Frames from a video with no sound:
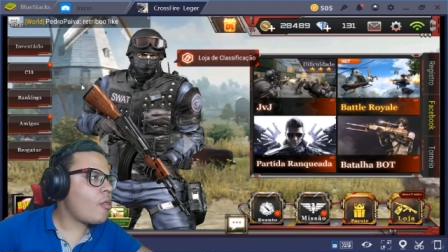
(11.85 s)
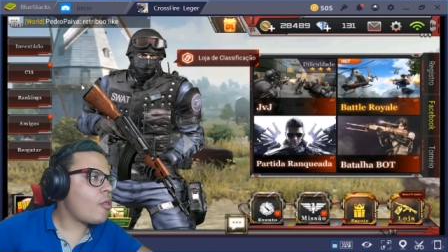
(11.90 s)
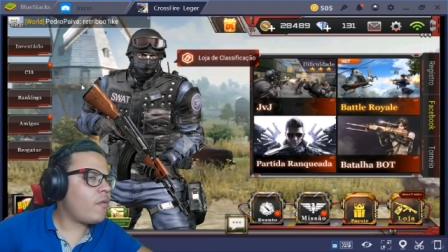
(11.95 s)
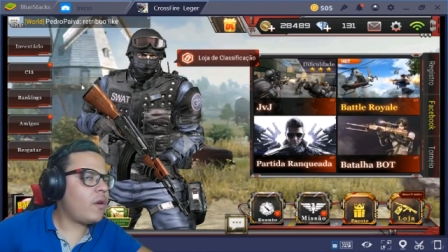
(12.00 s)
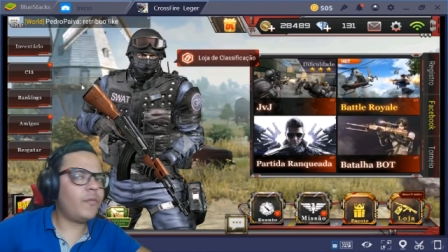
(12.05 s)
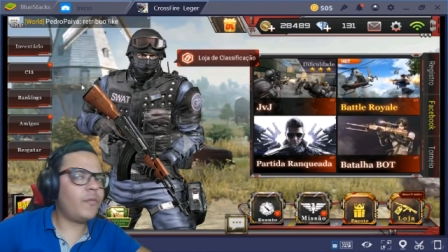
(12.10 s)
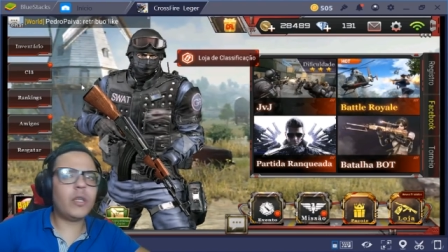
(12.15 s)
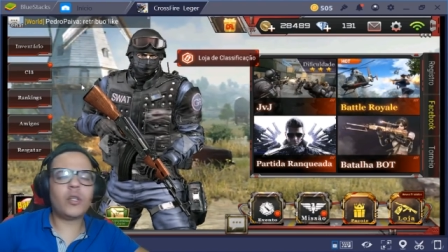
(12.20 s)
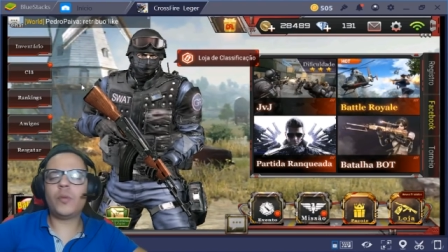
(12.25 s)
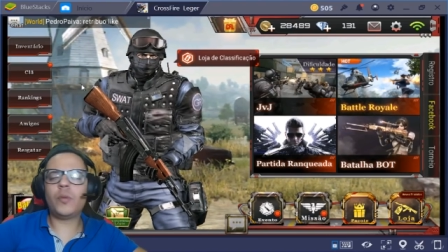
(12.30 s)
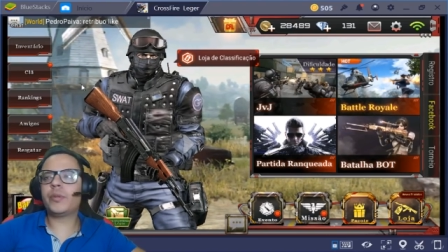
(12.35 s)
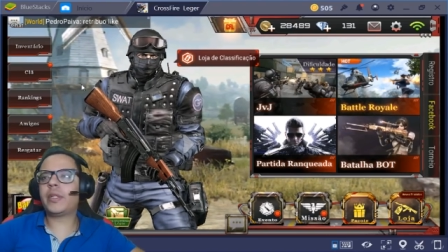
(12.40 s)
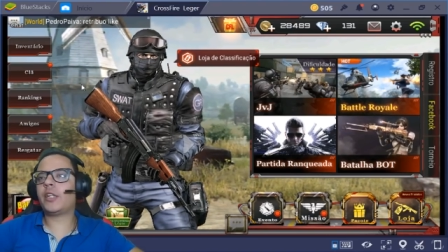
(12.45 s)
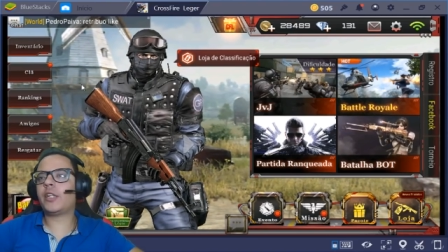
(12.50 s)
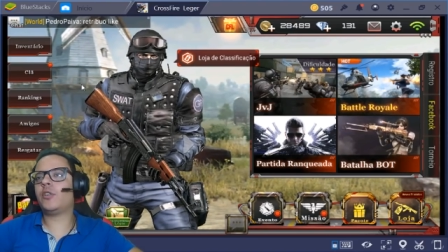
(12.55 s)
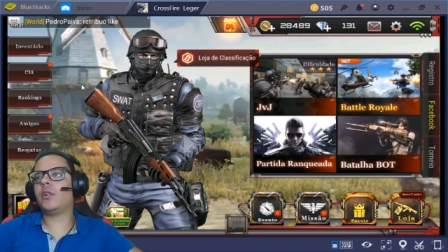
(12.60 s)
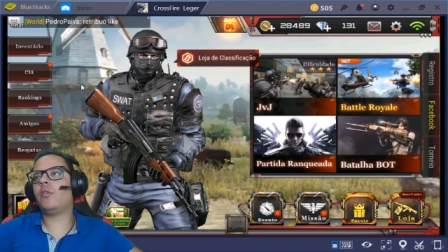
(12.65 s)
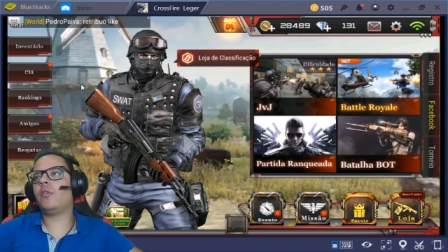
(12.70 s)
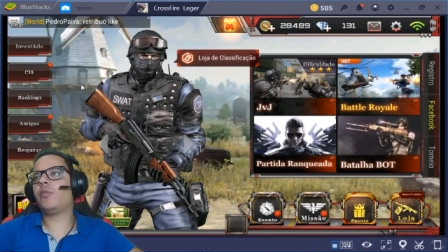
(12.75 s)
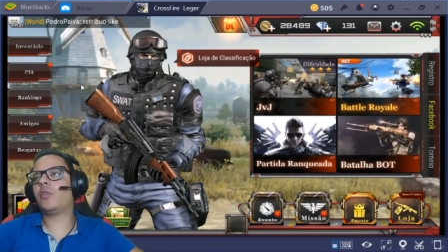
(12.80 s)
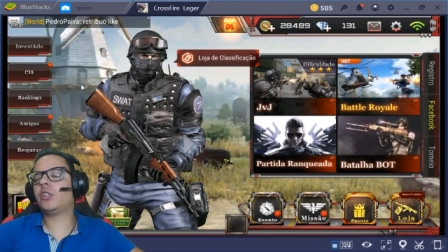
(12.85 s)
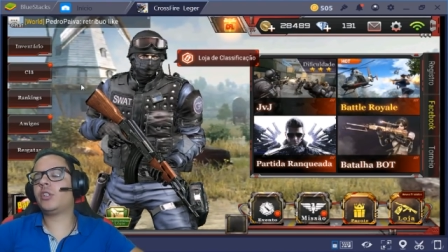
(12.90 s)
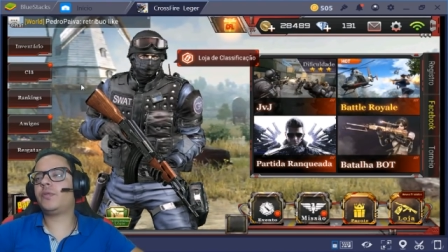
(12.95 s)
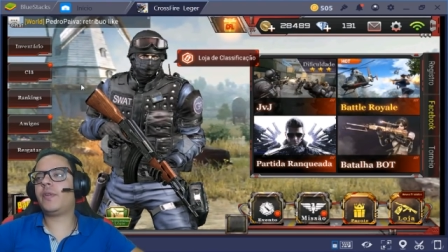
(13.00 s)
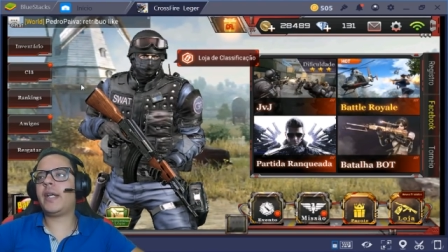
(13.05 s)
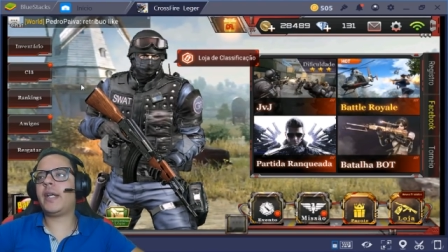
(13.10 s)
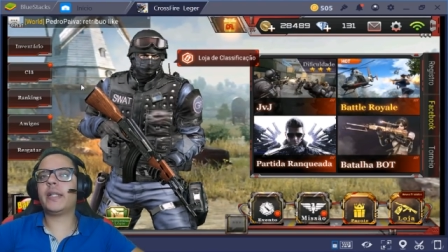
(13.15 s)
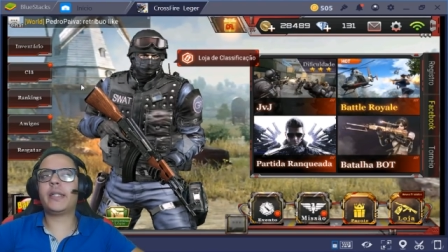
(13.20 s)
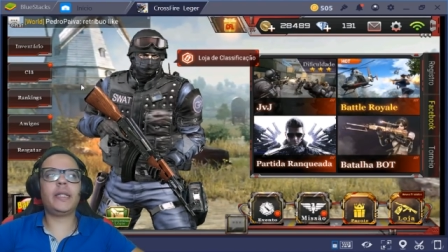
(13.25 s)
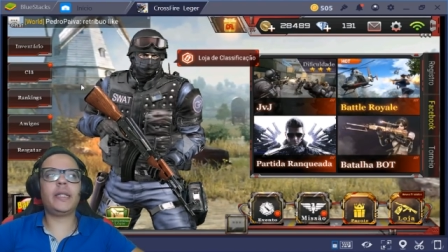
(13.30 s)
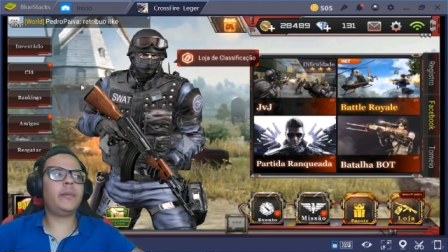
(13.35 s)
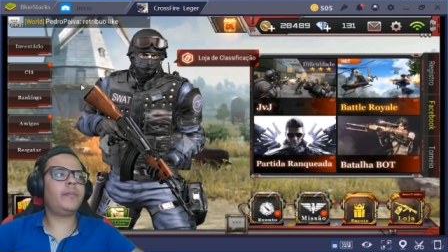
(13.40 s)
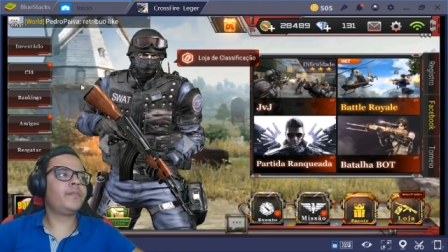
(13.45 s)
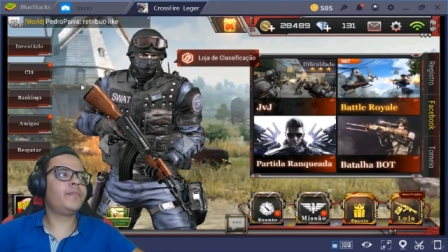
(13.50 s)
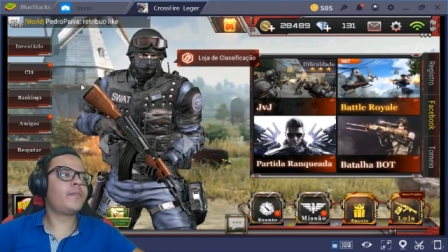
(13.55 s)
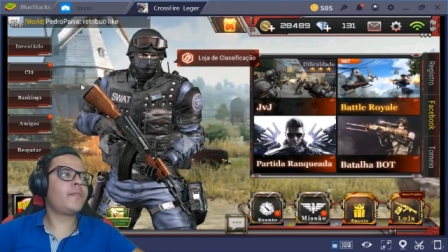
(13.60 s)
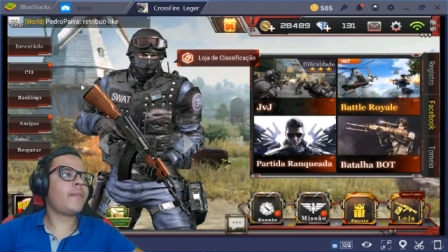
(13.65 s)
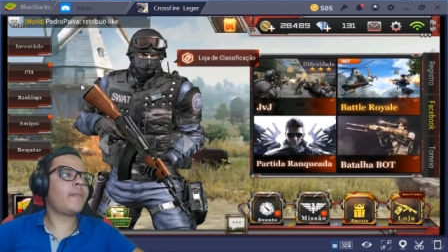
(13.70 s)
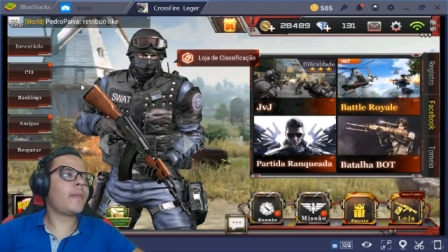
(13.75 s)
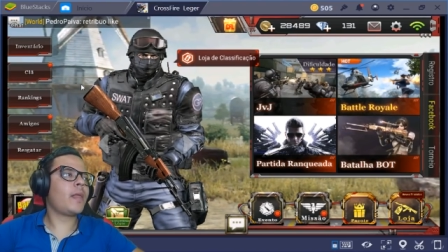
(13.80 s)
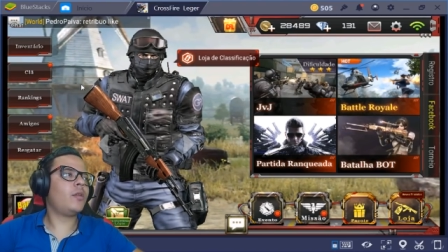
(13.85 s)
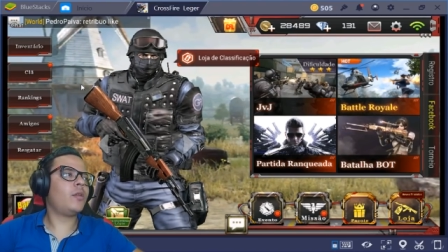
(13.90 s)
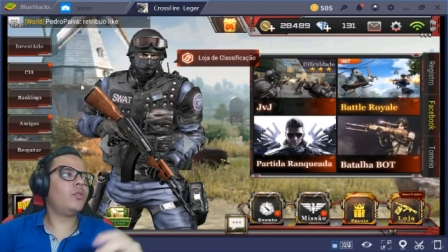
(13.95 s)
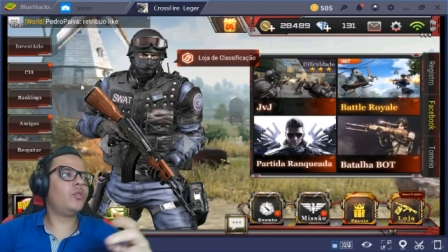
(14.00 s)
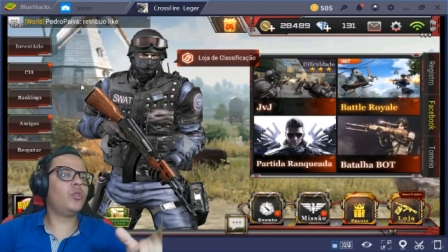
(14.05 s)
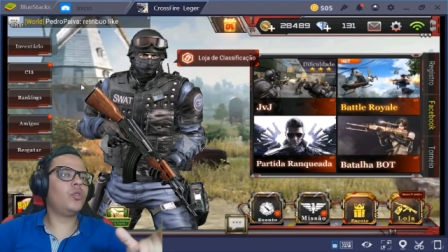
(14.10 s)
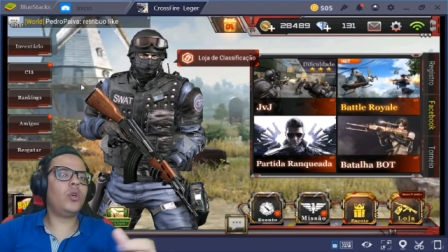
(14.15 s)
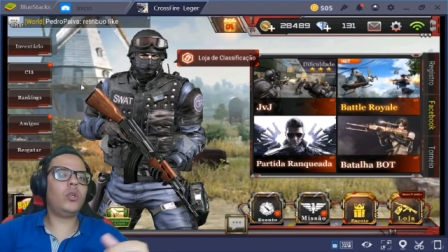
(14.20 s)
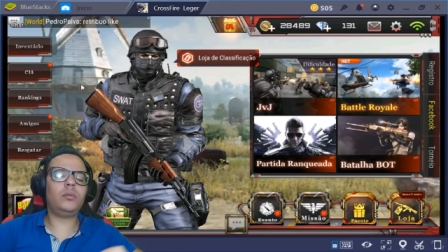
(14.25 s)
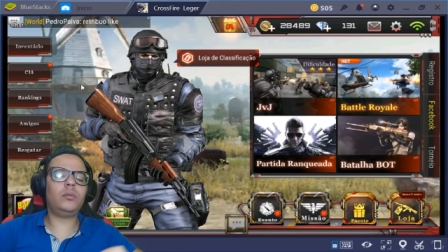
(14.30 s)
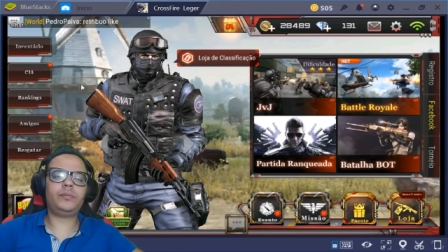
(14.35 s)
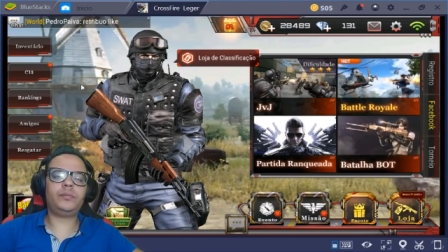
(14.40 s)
Vamos ver como que é jogar o Crossfire aqui no,